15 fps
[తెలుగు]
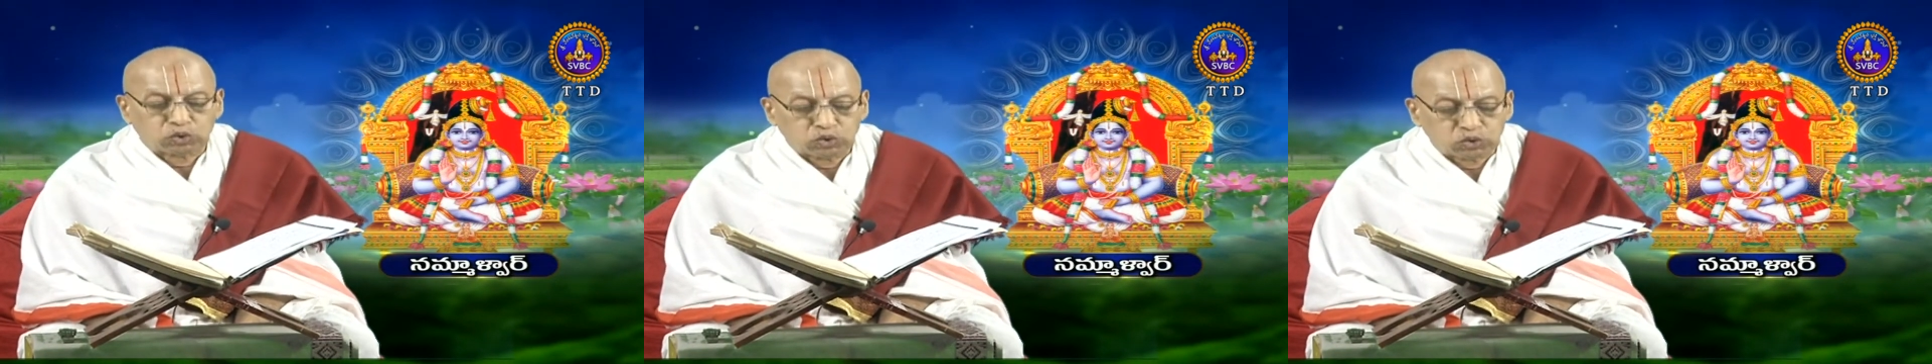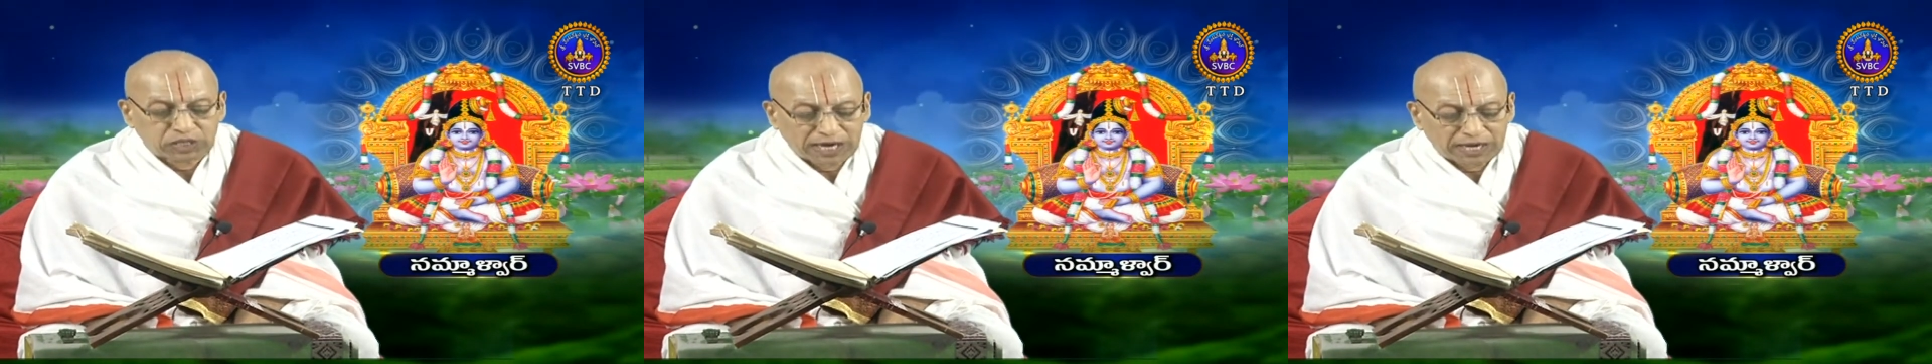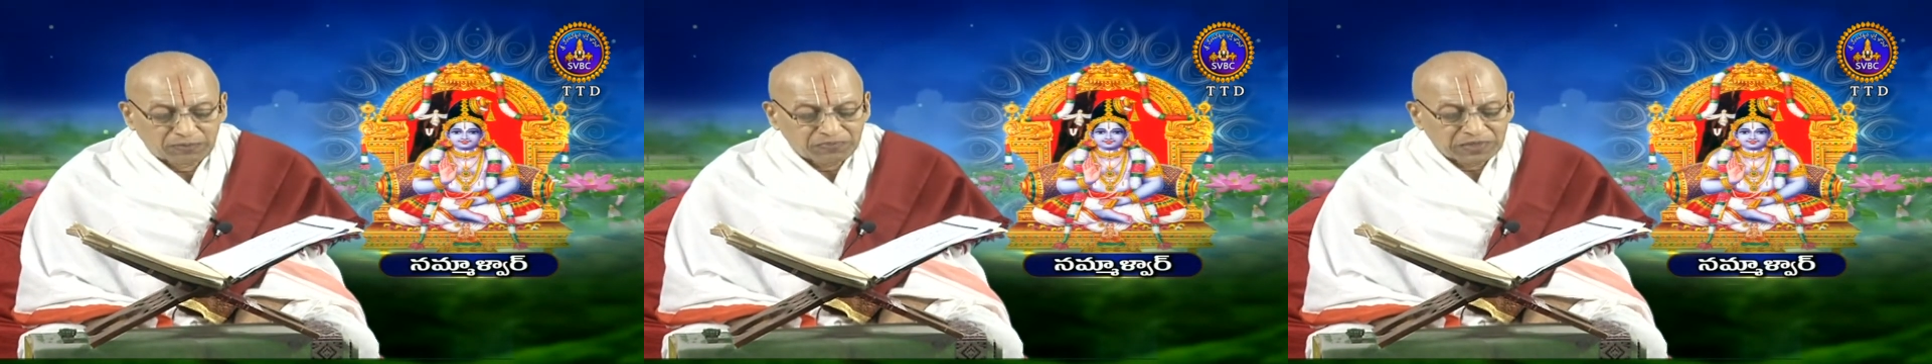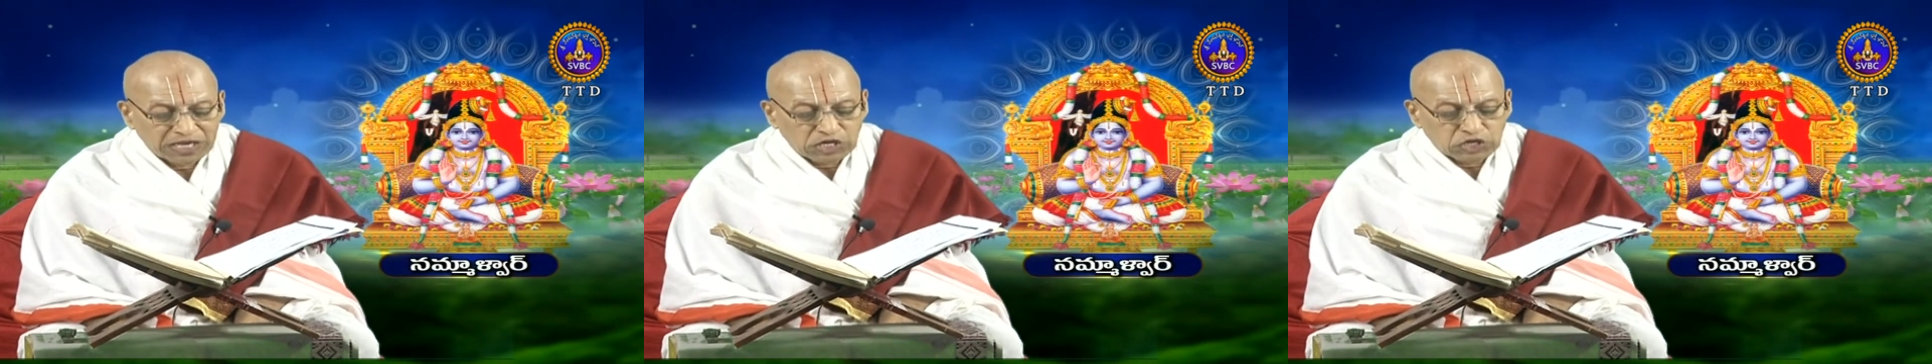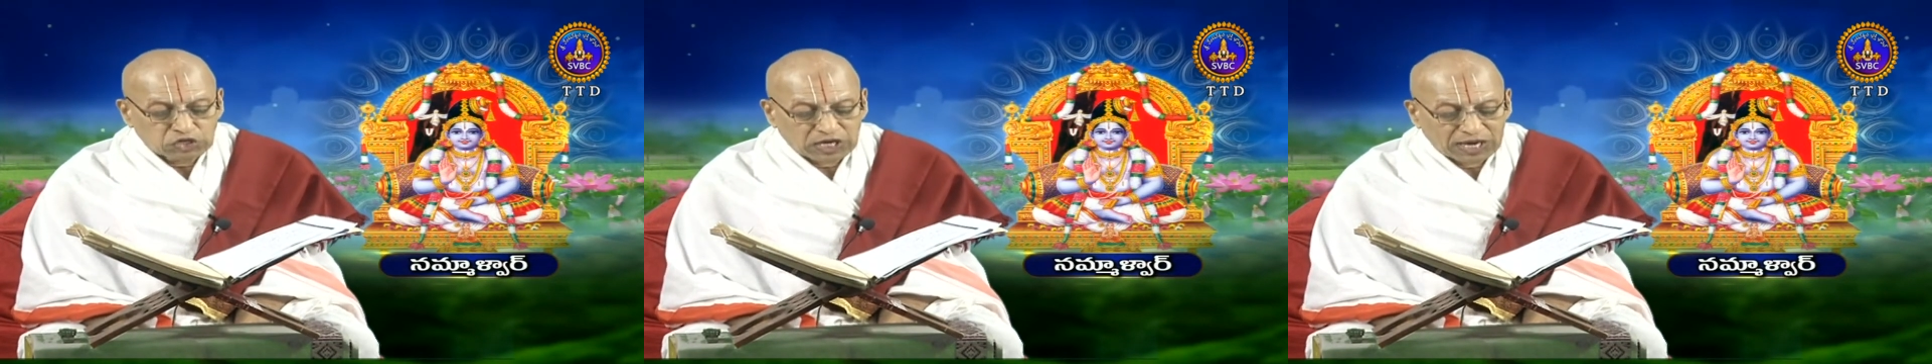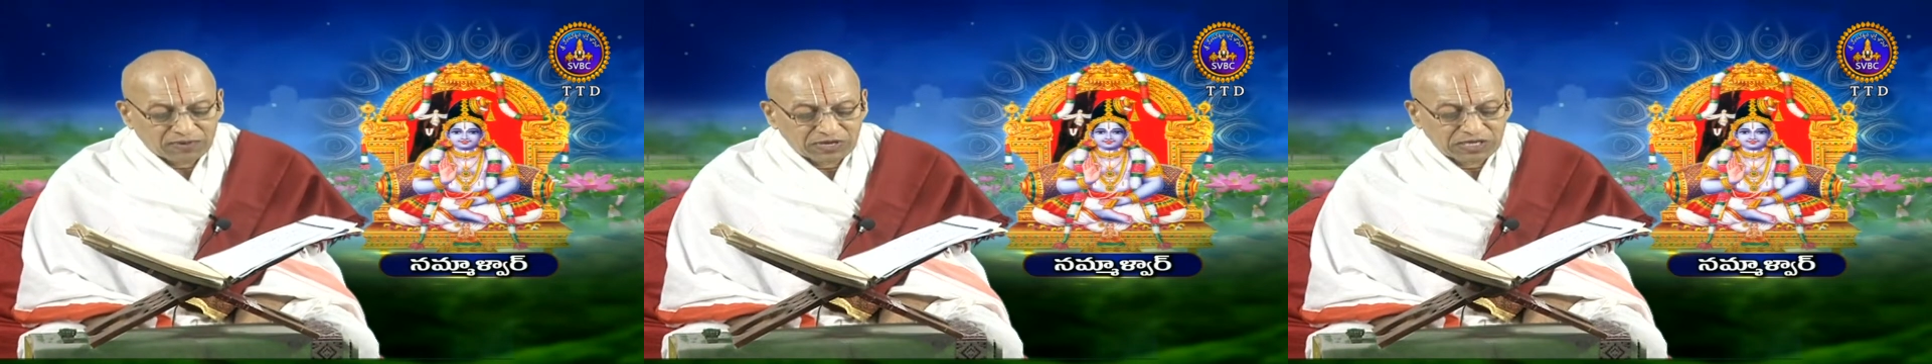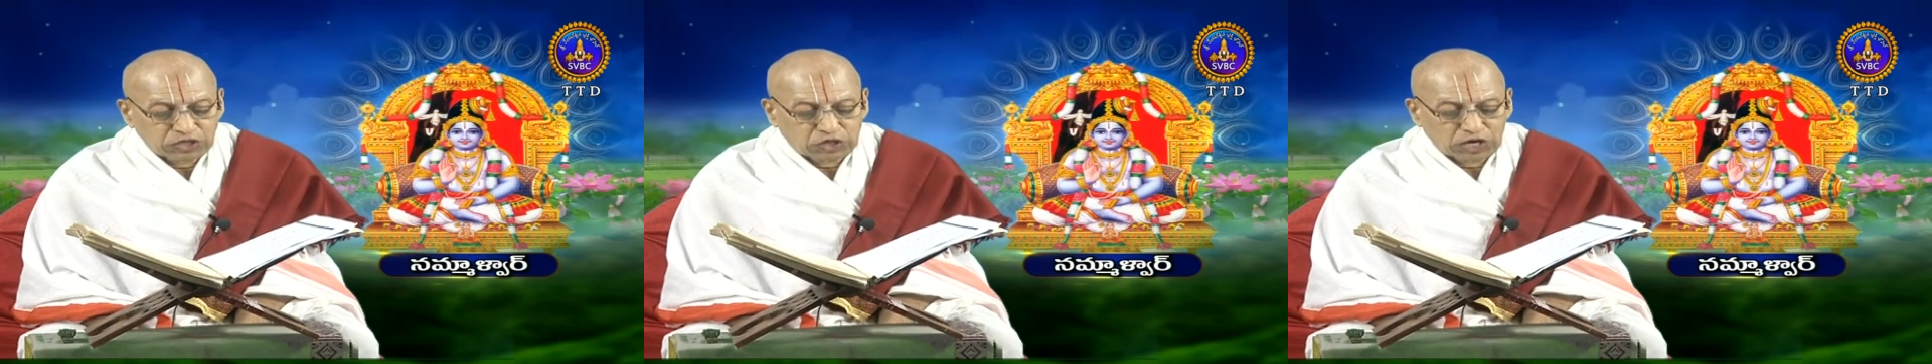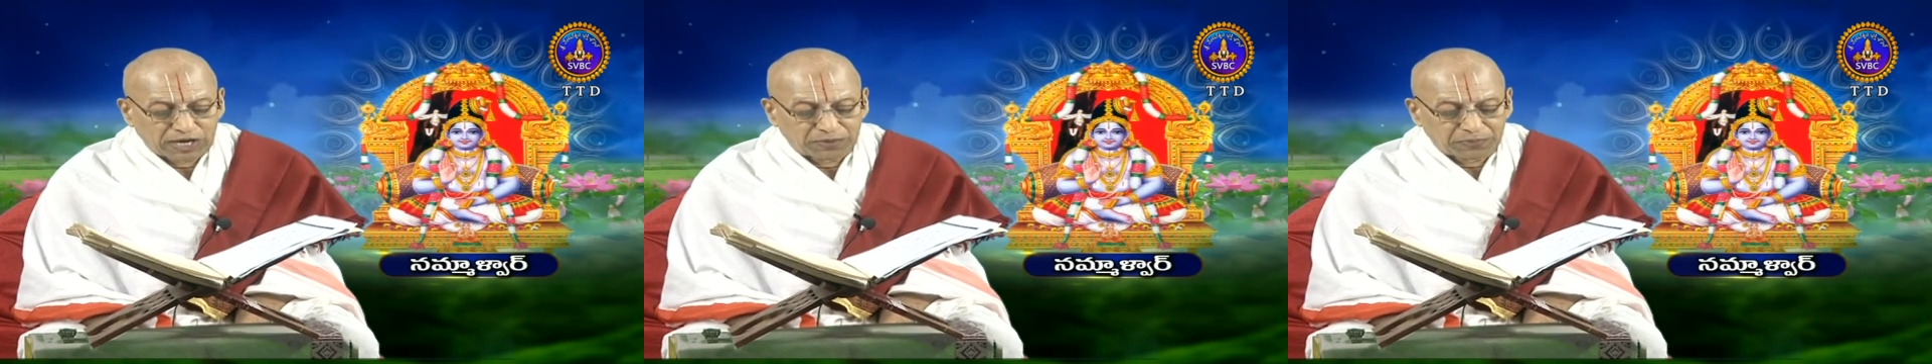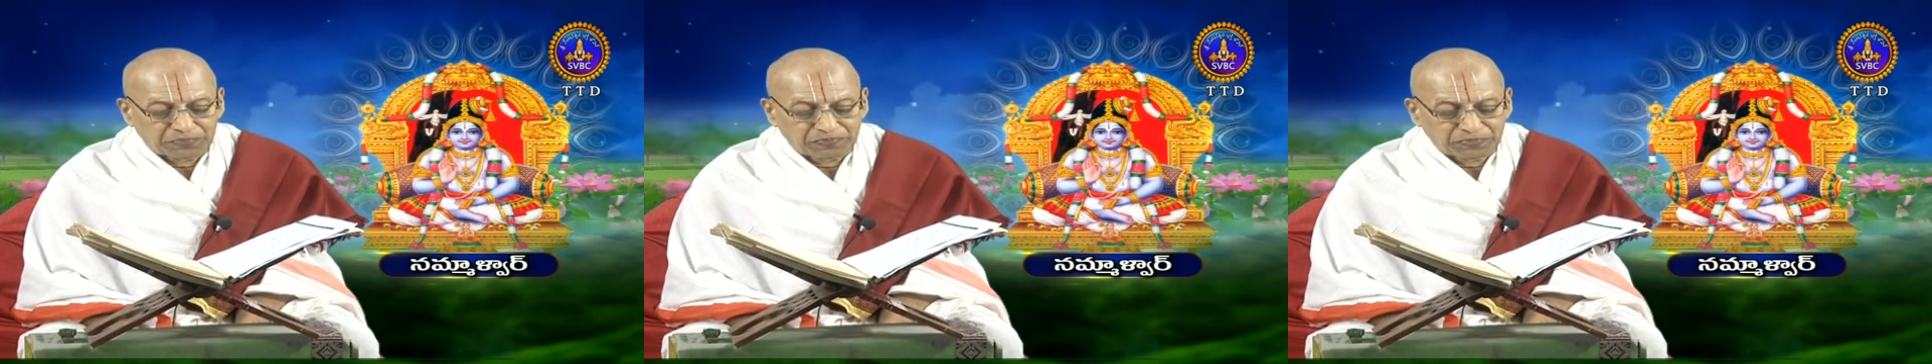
చూశాను సేవించాను